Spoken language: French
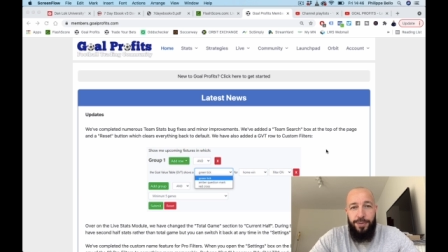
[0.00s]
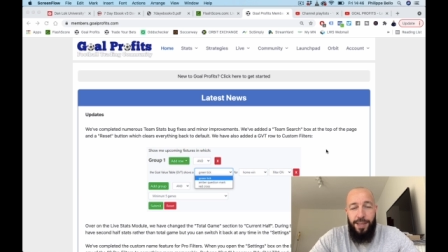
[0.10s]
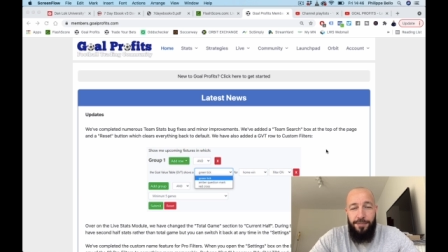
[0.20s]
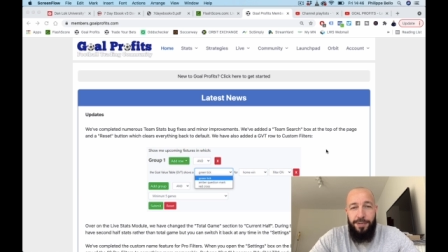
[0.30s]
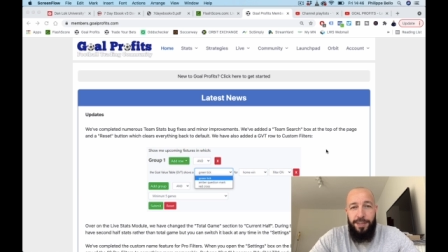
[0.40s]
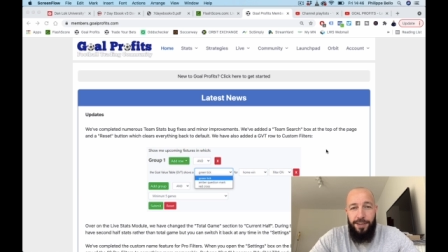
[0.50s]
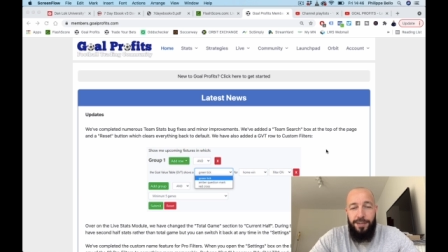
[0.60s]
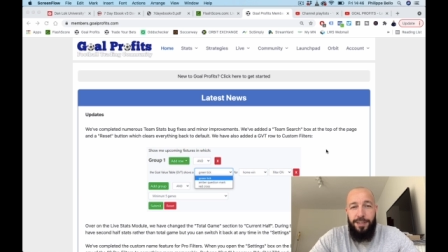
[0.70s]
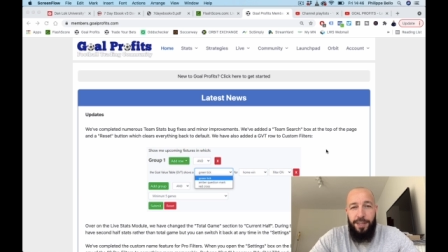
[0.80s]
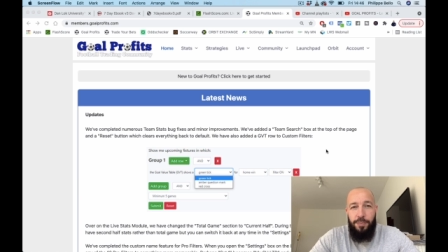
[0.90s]
t'invite
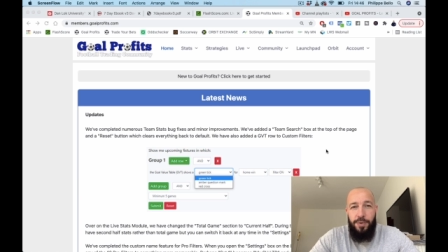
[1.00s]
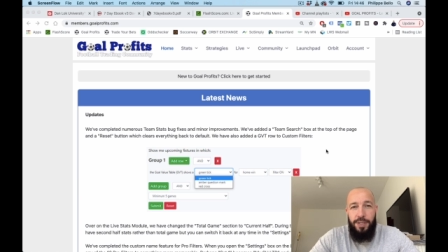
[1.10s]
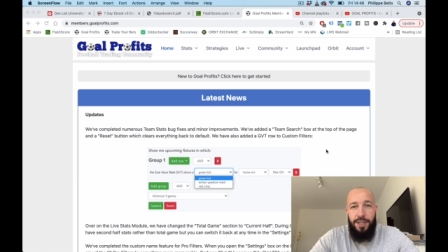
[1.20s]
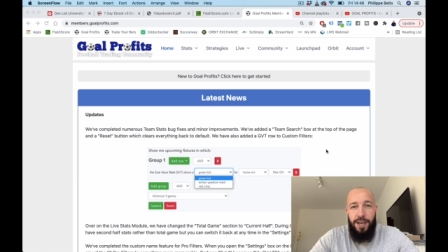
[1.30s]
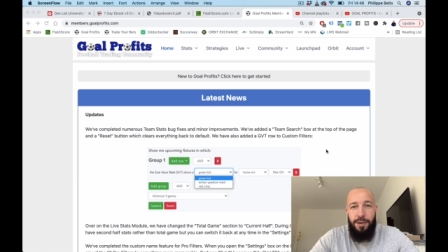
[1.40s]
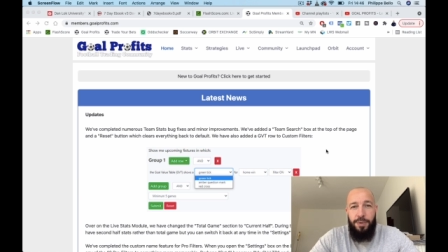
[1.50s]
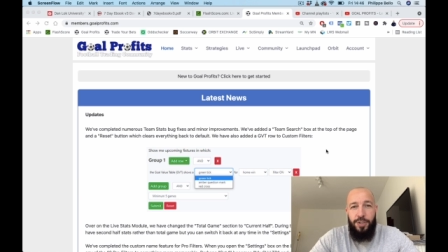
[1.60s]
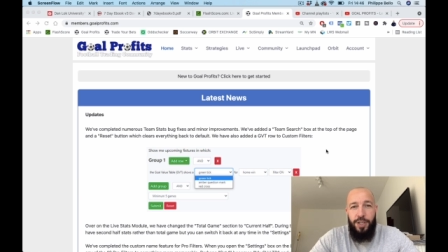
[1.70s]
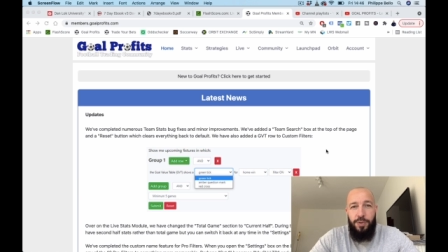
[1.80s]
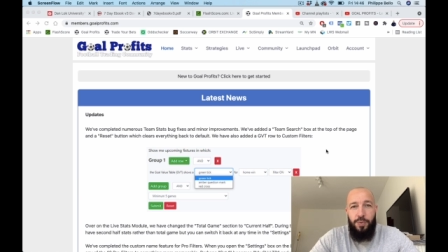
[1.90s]
à t'abonner à ma
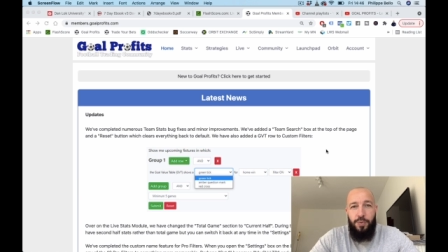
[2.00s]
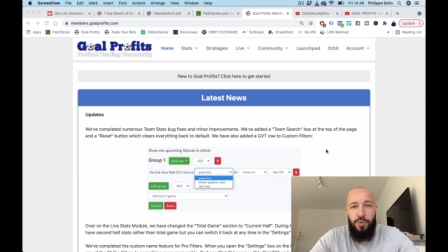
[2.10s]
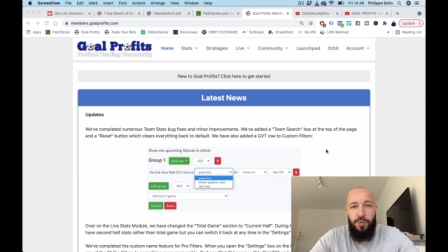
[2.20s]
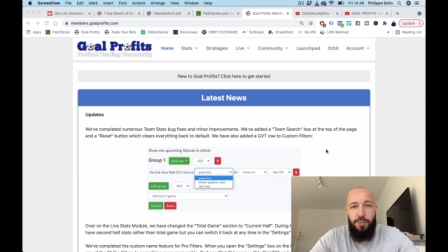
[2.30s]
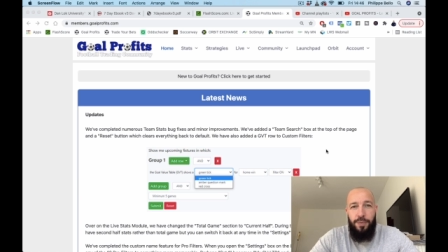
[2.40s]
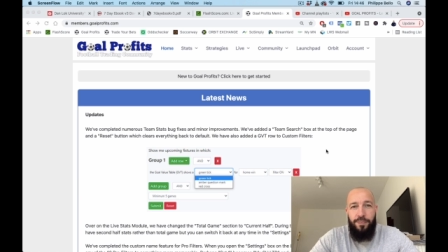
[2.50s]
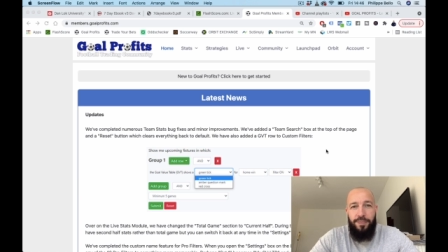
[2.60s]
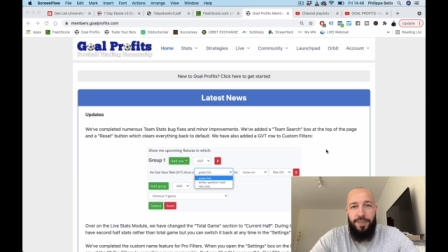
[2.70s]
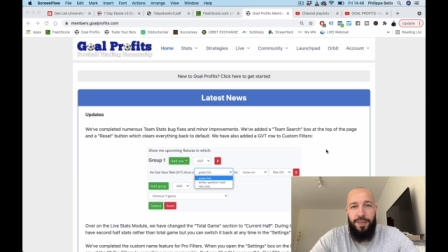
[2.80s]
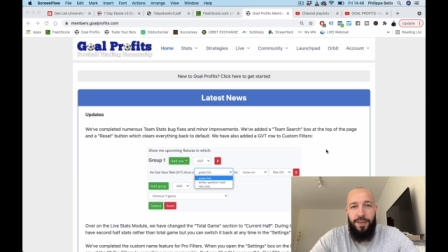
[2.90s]
chaîne YouTube,
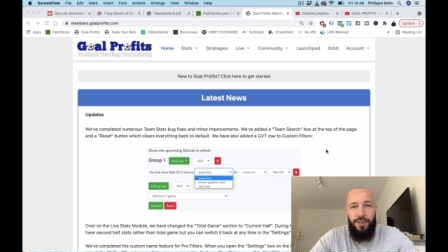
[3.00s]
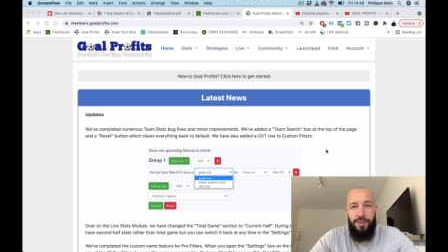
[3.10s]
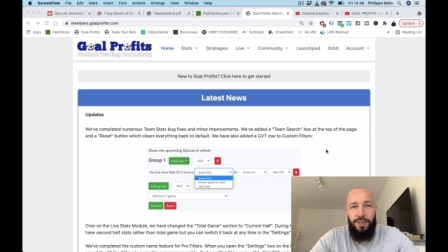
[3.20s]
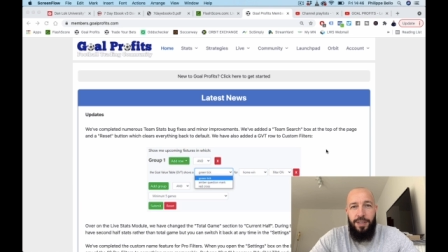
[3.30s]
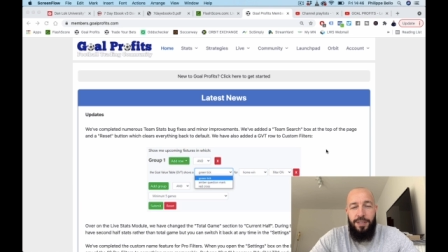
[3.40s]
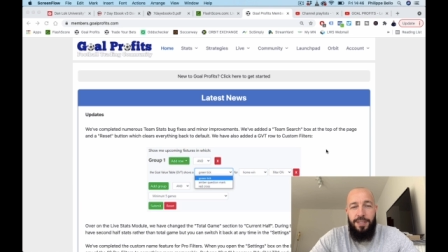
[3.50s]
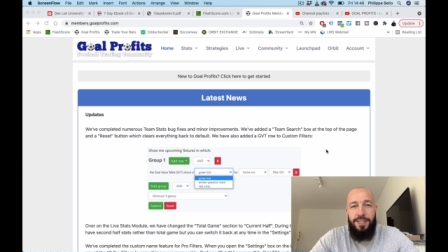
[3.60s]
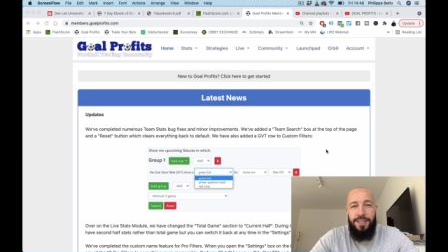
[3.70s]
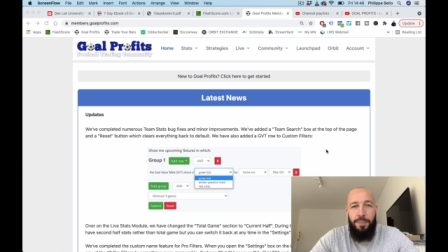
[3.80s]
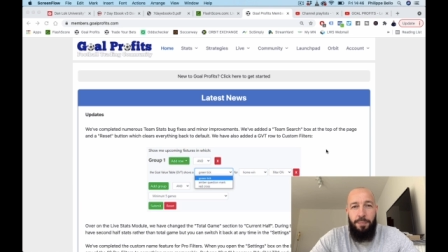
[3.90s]
ok, si
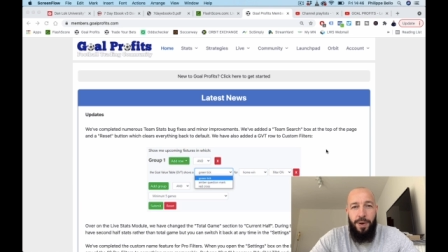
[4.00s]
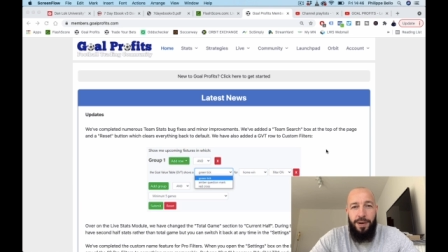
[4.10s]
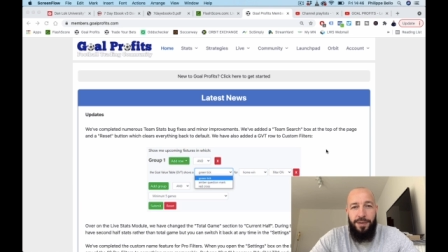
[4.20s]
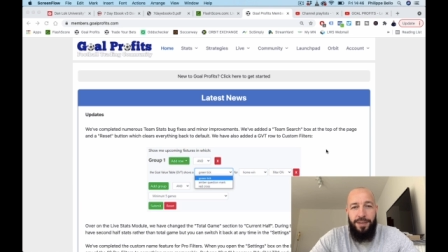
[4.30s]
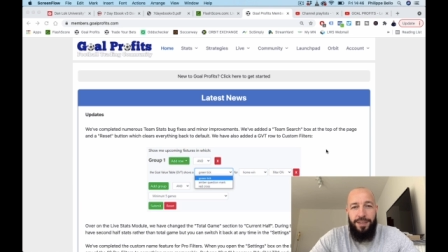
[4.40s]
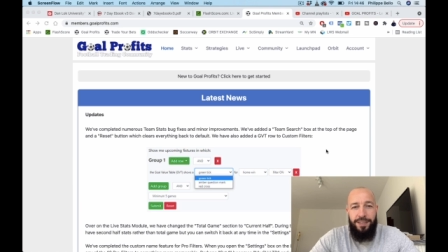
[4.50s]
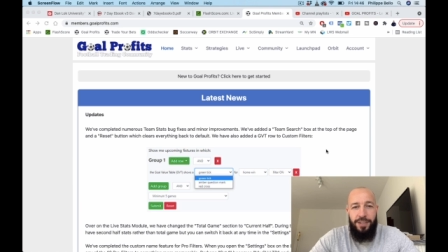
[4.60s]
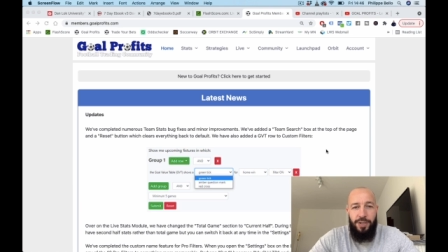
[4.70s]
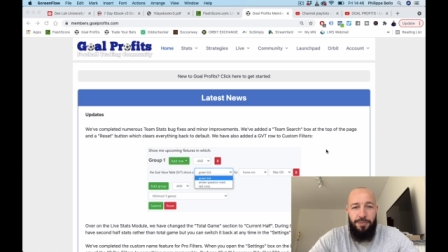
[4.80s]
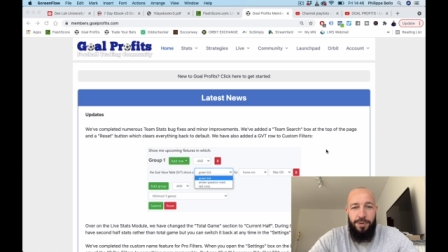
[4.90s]
ce n'est pas
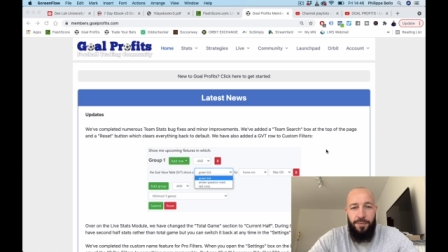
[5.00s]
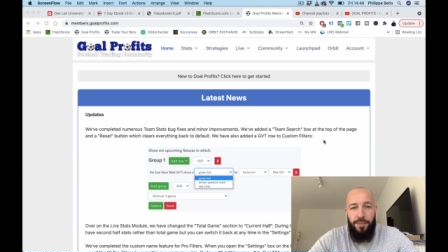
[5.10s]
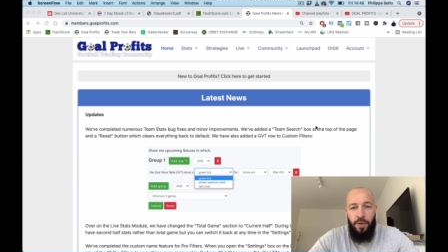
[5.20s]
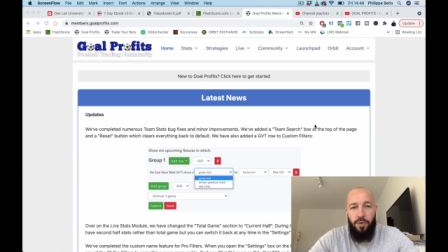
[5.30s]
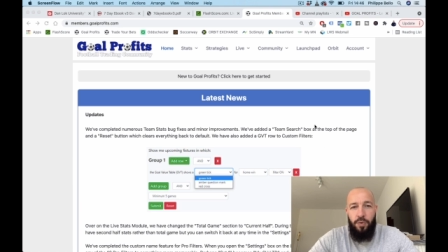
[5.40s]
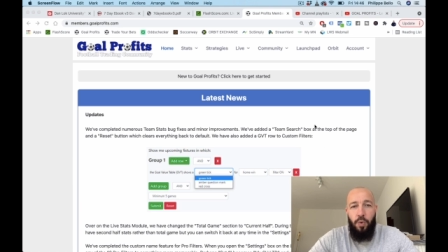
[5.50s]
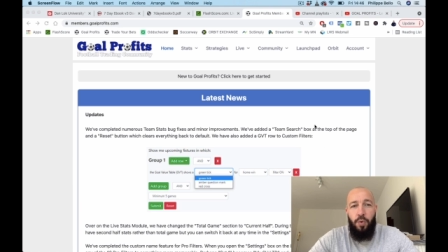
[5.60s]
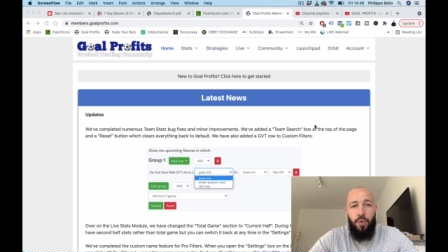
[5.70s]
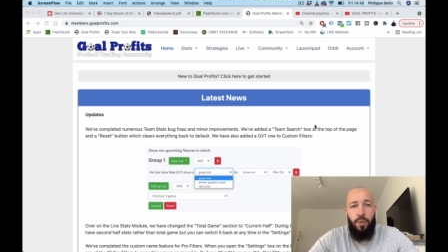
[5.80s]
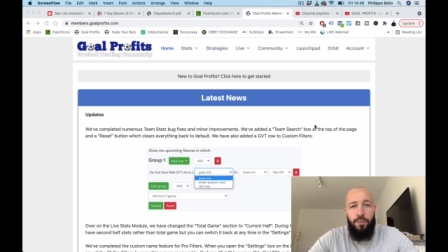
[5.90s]
déjà fait.
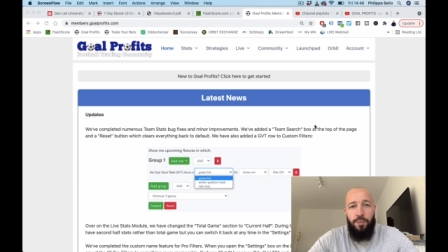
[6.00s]
Donc,